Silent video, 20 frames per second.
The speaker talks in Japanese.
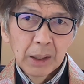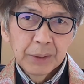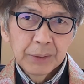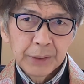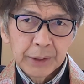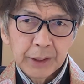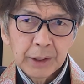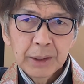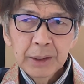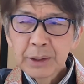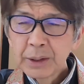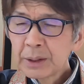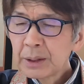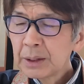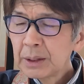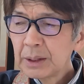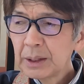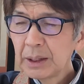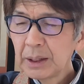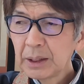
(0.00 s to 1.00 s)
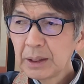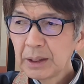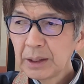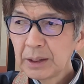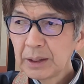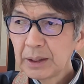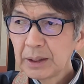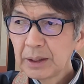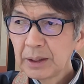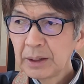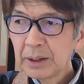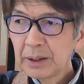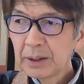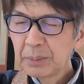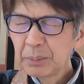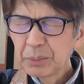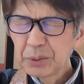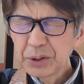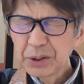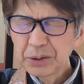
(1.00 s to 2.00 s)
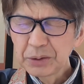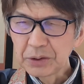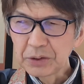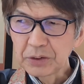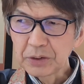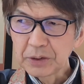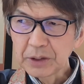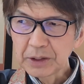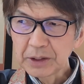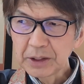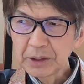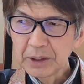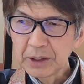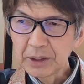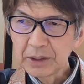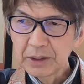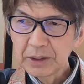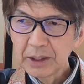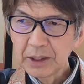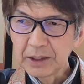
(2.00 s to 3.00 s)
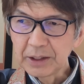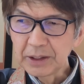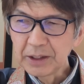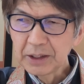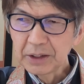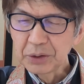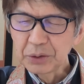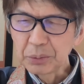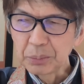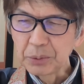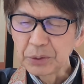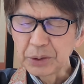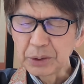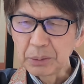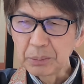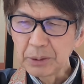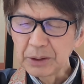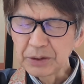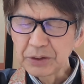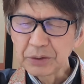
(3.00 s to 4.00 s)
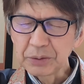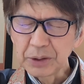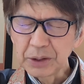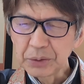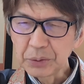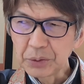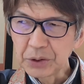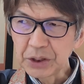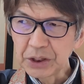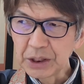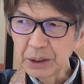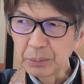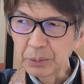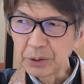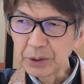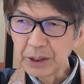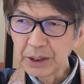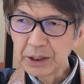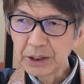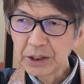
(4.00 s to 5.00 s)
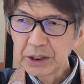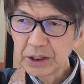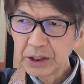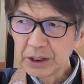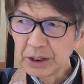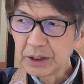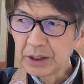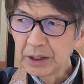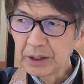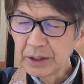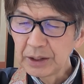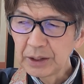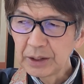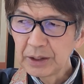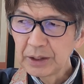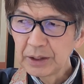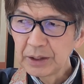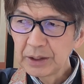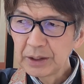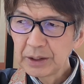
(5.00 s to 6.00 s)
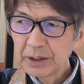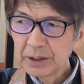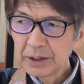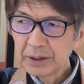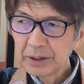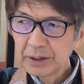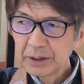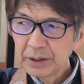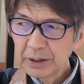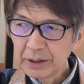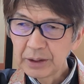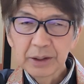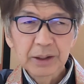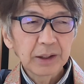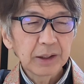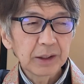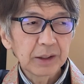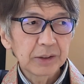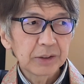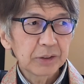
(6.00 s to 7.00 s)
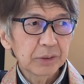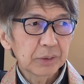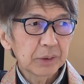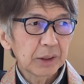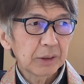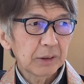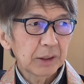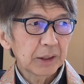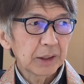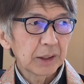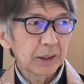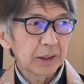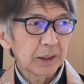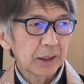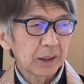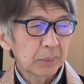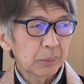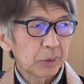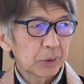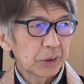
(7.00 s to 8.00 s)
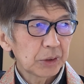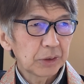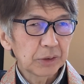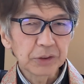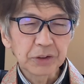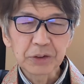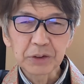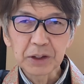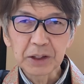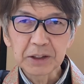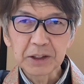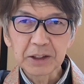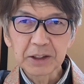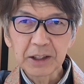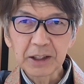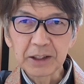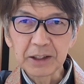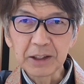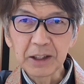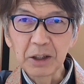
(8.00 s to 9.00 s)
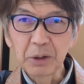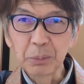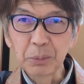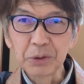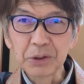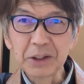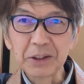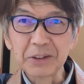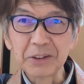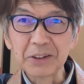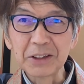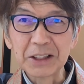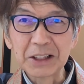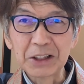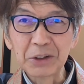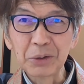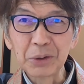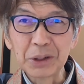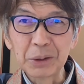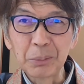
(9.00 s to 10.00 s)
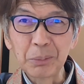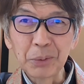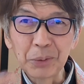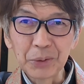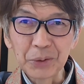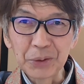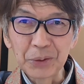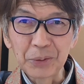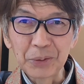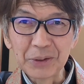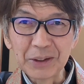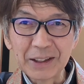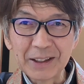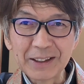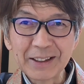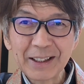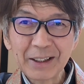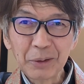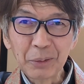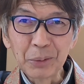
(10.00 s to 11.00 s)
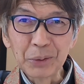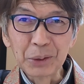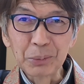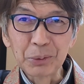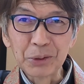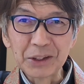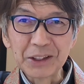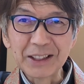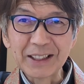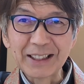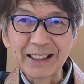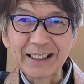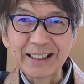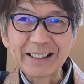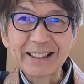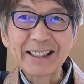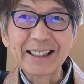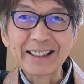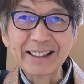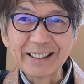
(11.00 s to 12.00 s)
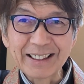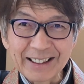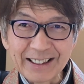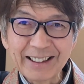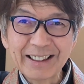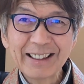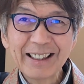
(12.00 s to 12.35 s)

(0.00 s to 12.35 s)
でえー、もう一人育てないたいなと思っても、まあそんな年でもないし、えー、ね、えー、そんなわけやからもう一人育てたいなと思ってる時に日本にポコッとこうね、おのぼりさんが行ったんで、